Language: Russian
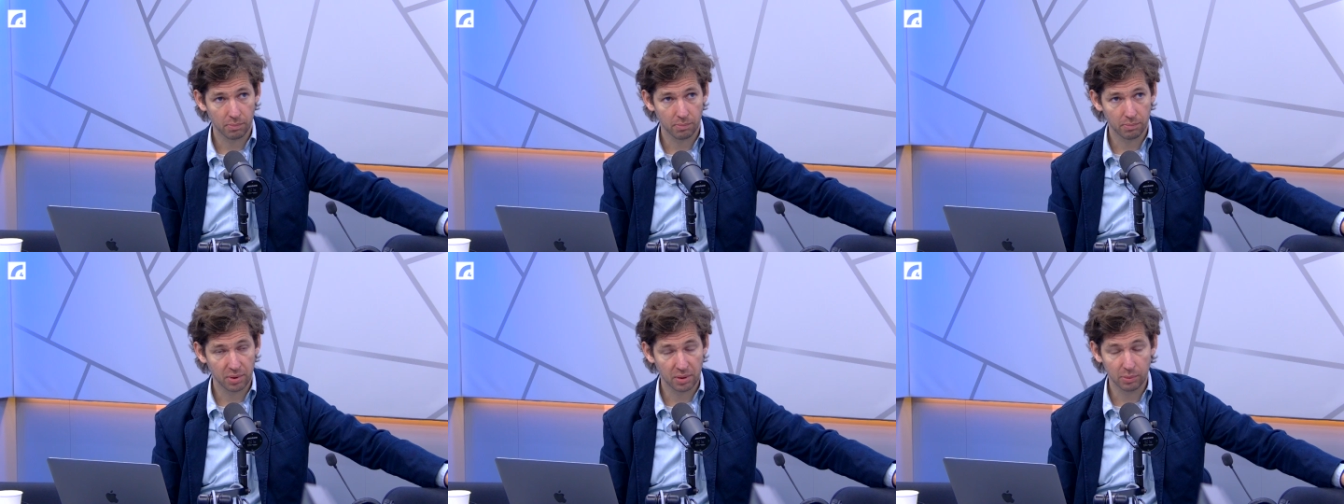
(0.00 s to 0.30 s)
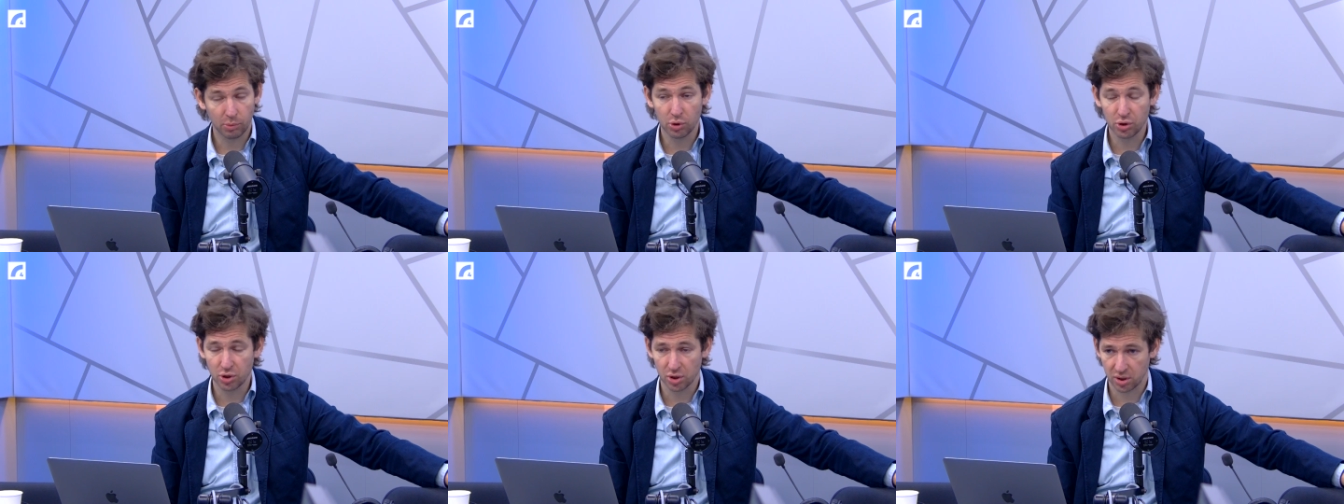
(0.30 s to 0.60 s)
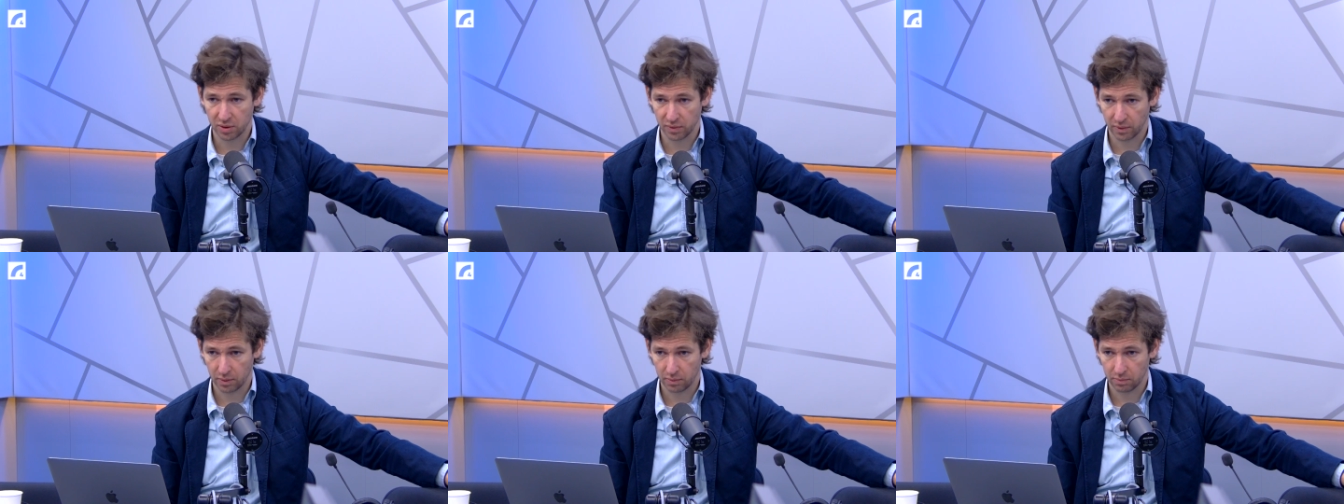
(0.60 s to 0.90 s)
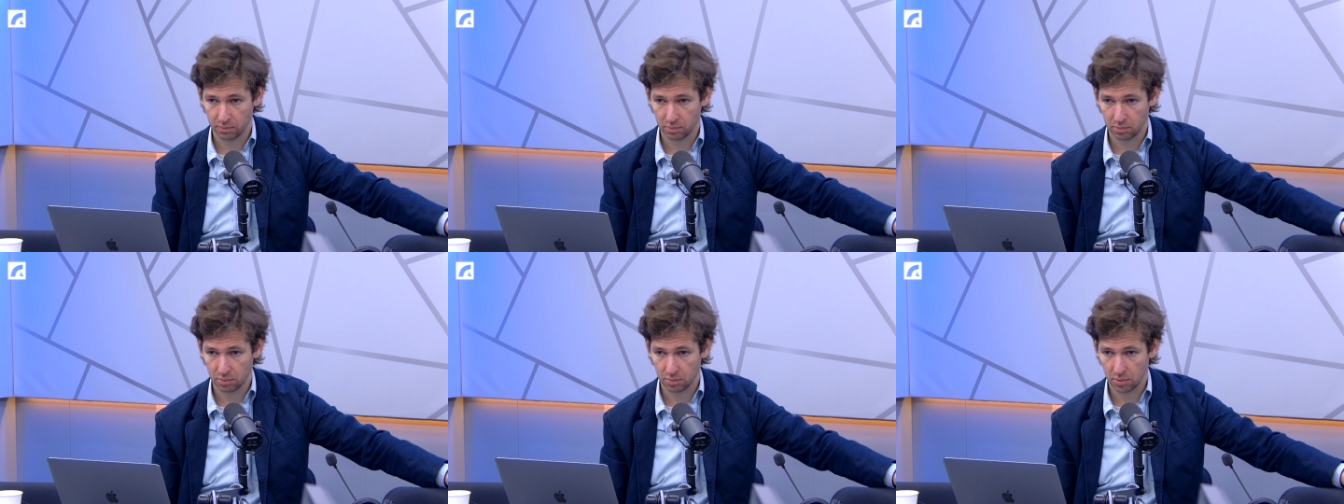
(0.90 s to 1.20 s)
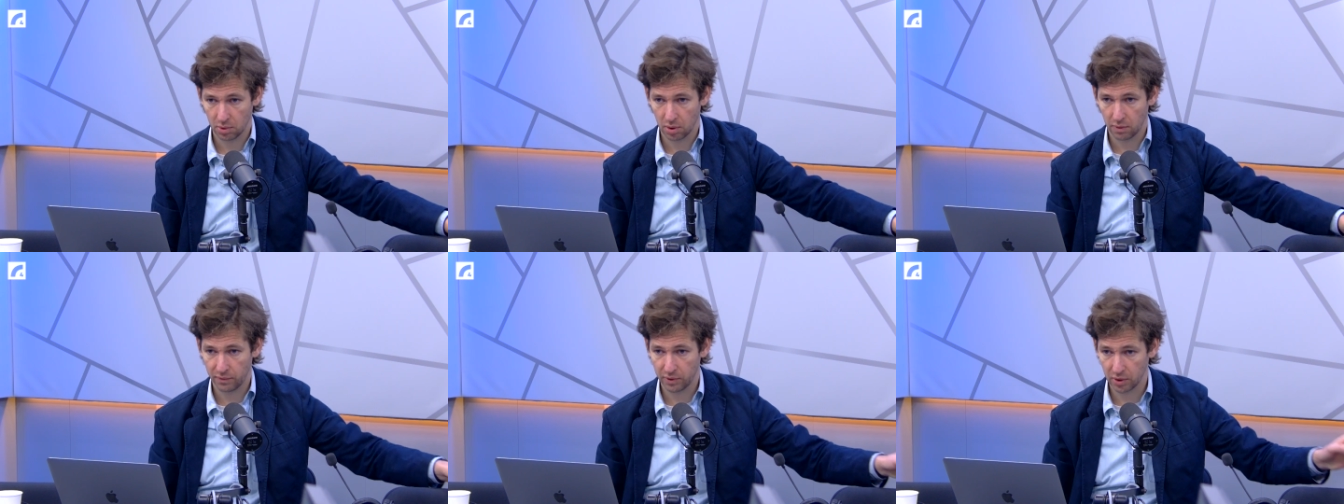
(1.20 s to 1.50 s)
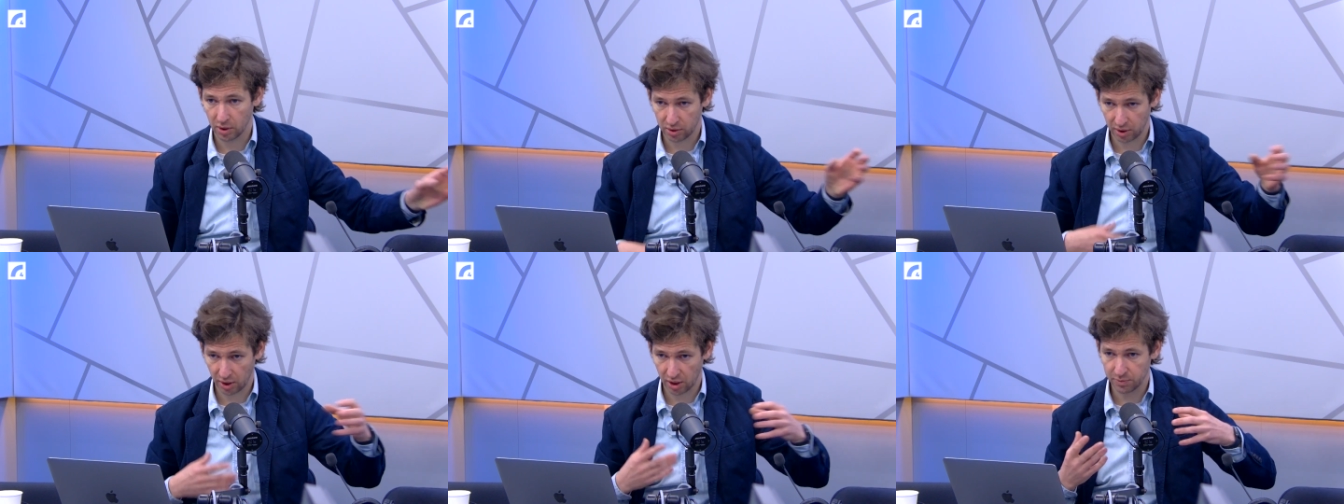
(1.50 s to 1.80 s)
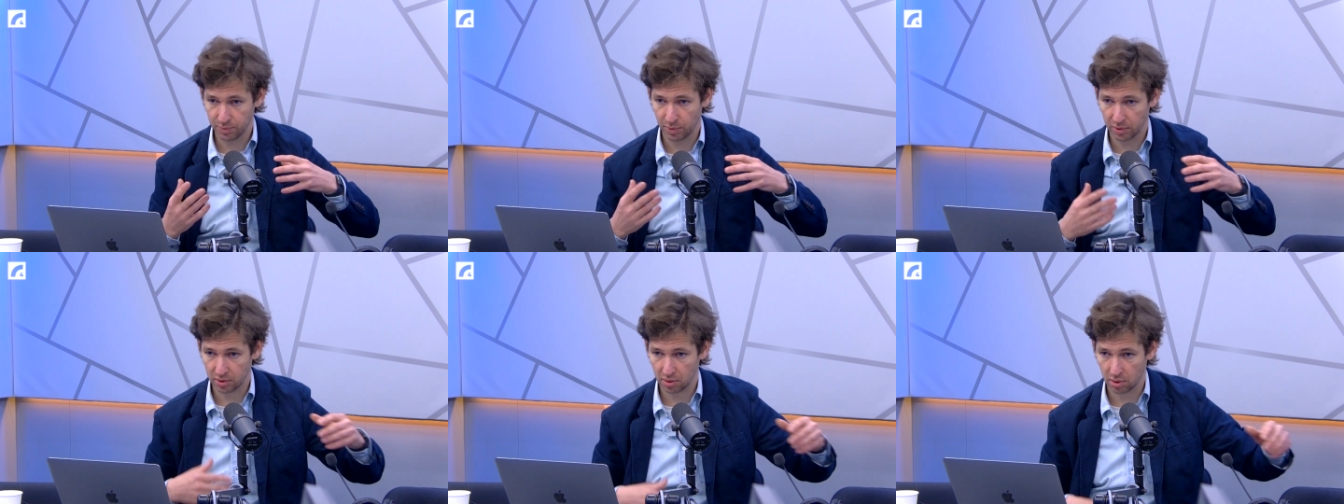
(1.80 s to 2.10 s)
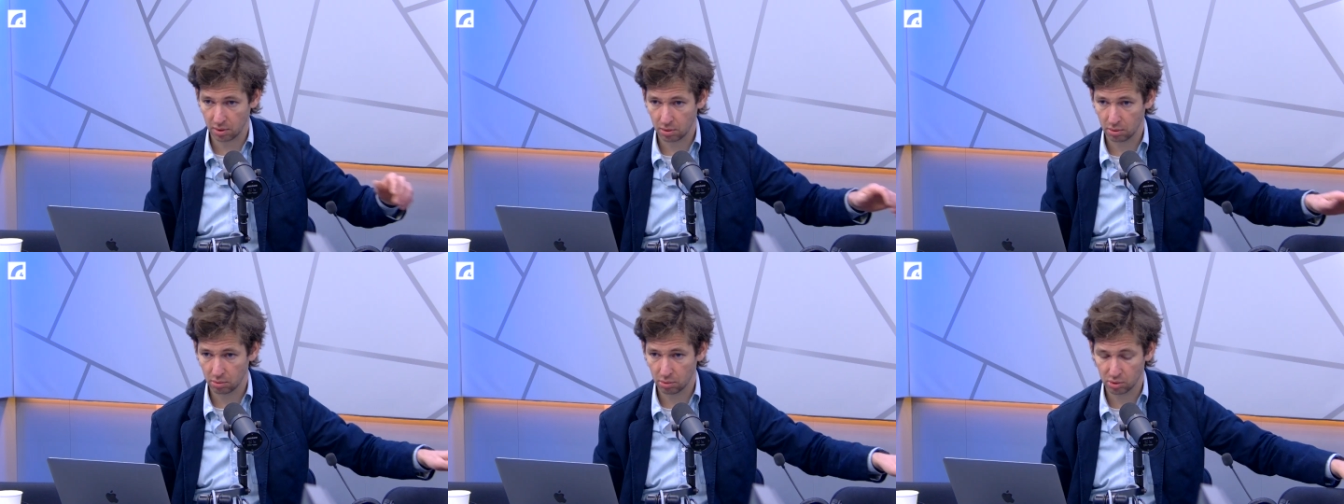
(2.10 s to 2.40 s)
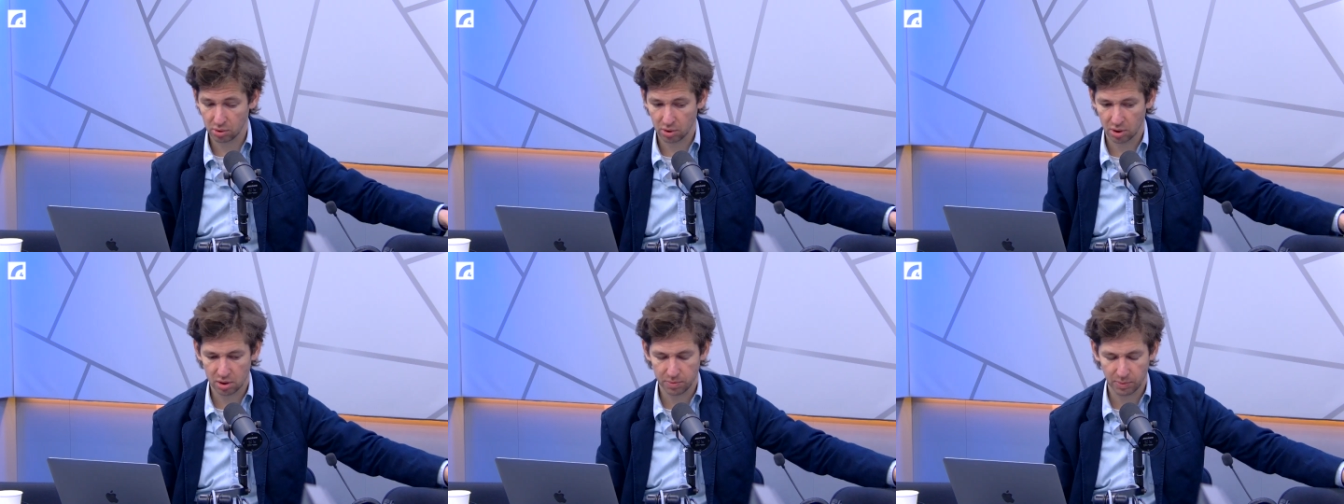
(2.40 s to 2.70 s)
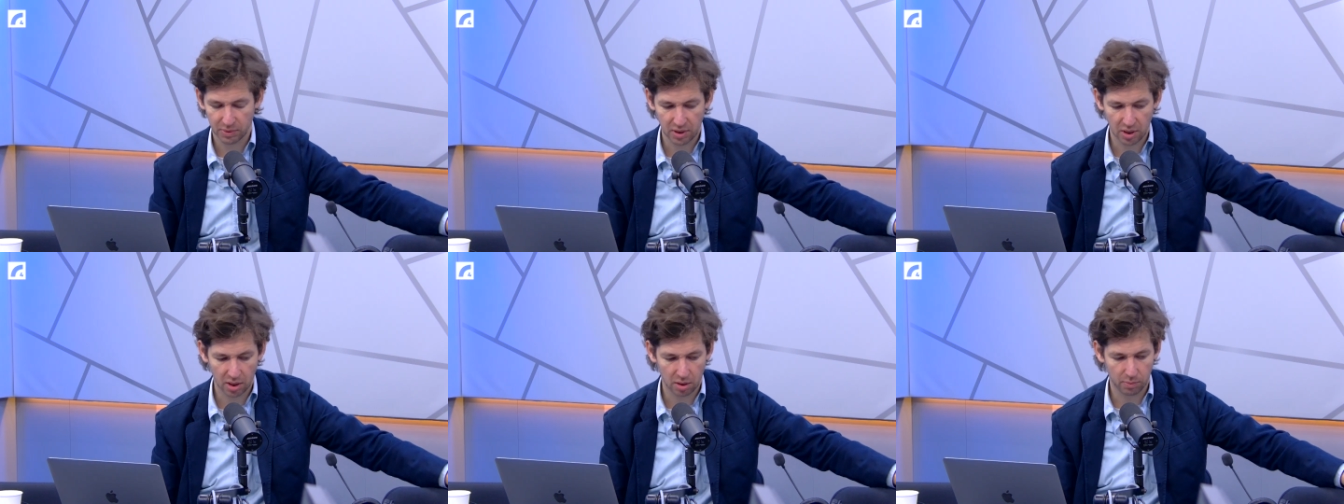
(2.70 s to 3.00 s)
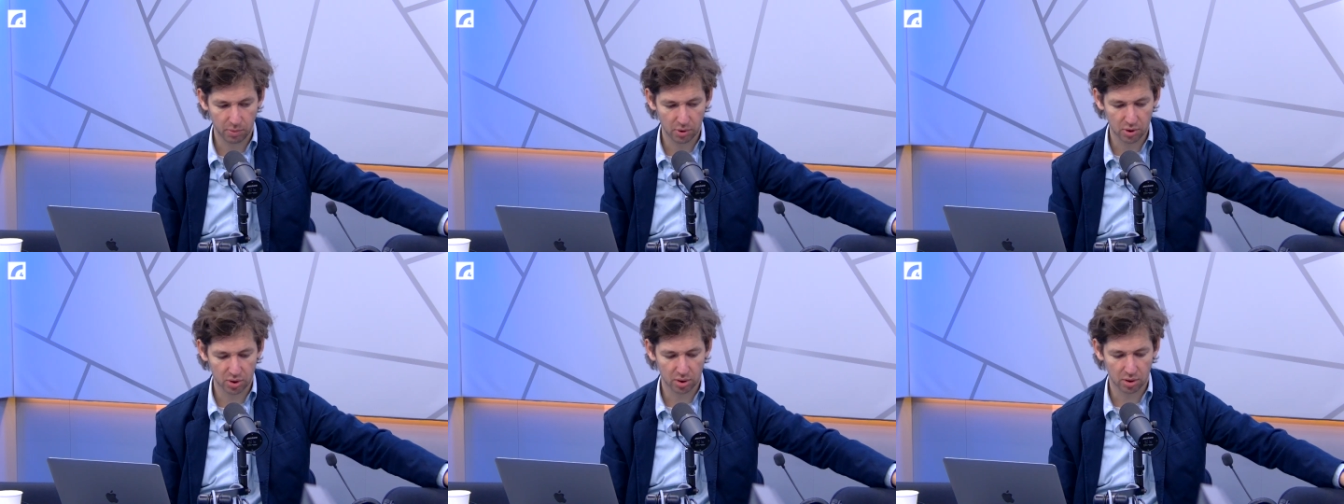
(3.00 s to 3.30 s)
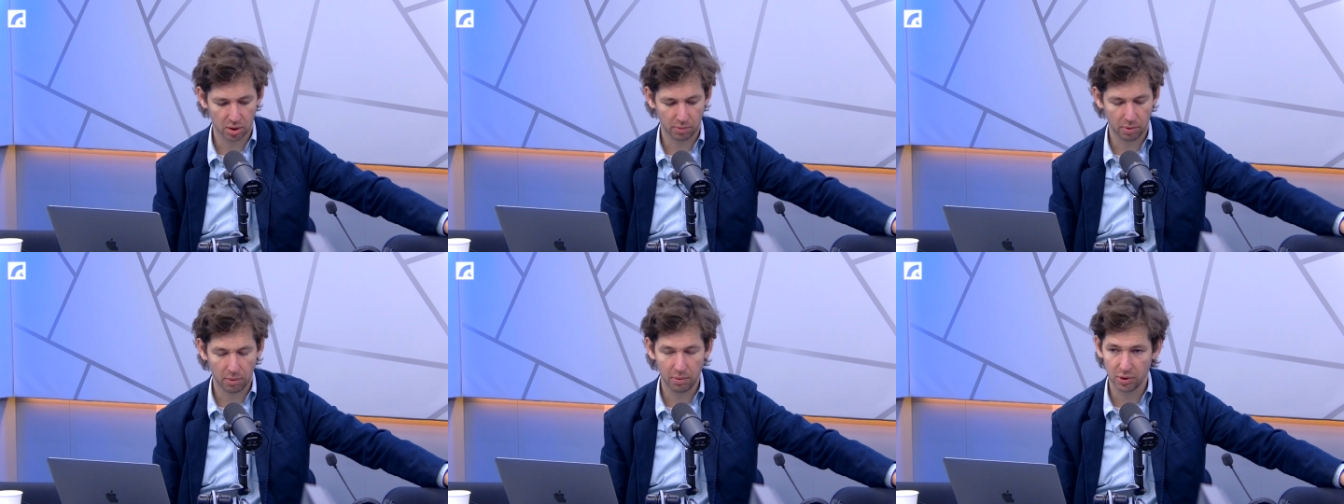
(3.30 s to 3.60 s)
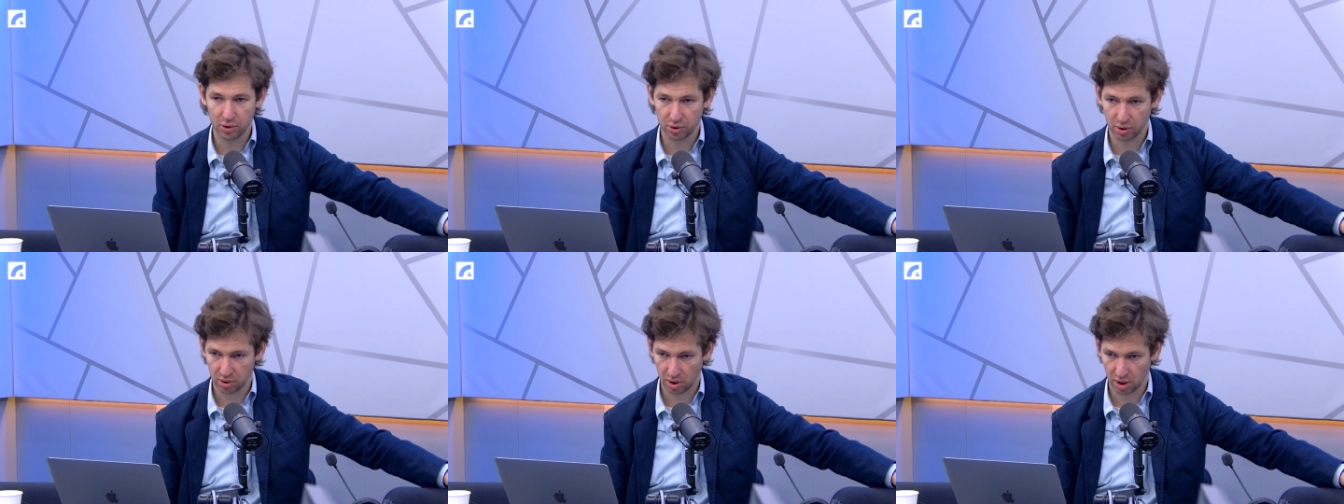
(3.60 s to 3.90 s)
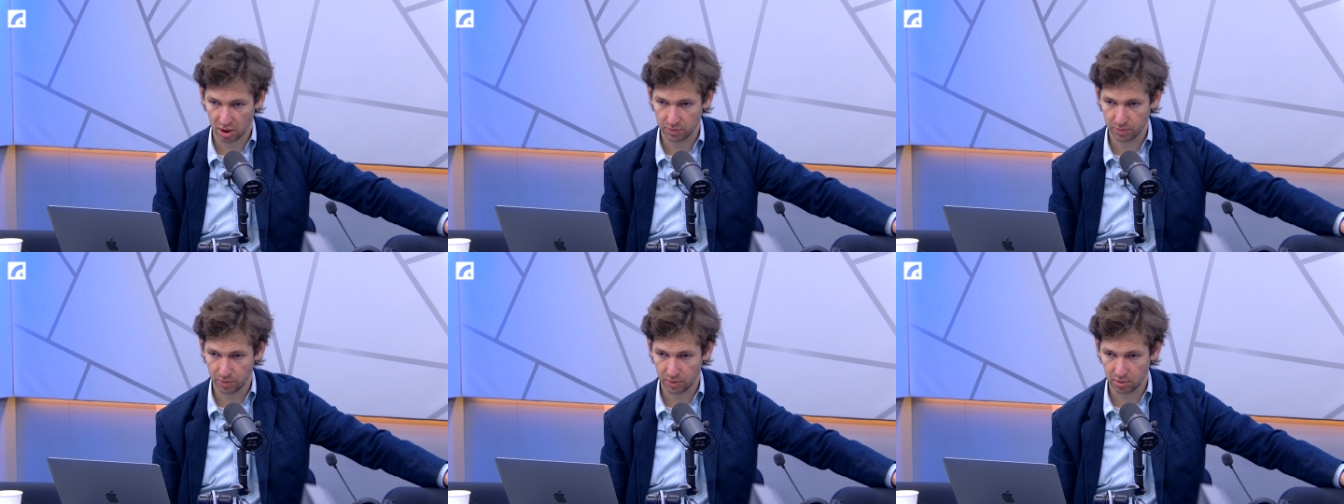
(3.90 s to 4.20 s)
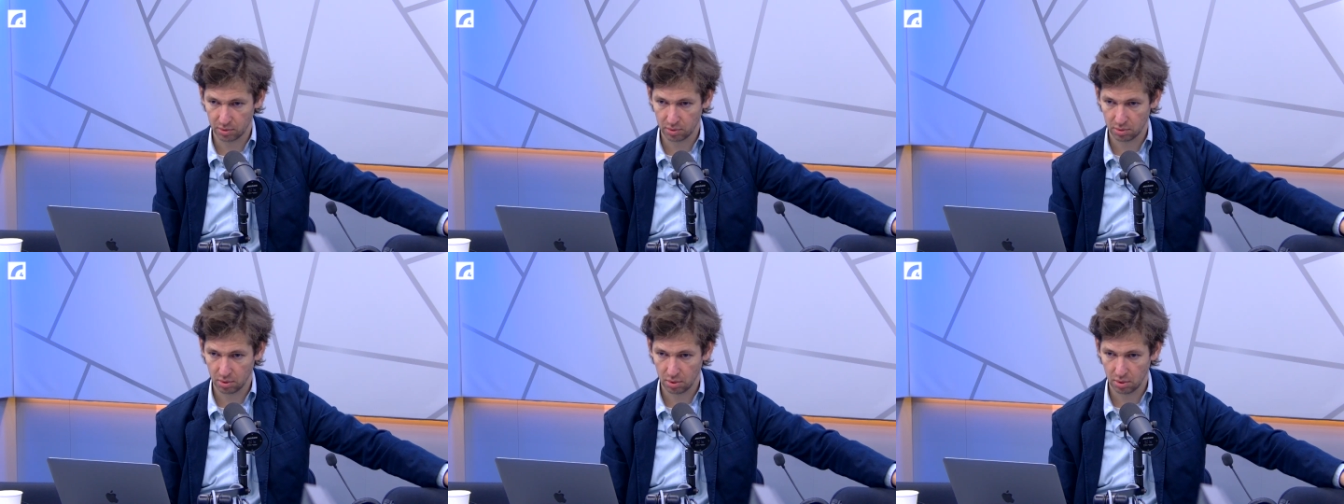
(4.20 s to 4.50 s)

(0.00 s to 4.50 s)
преимущество видах транспорта нужно смотреть больше на публичный транспорт.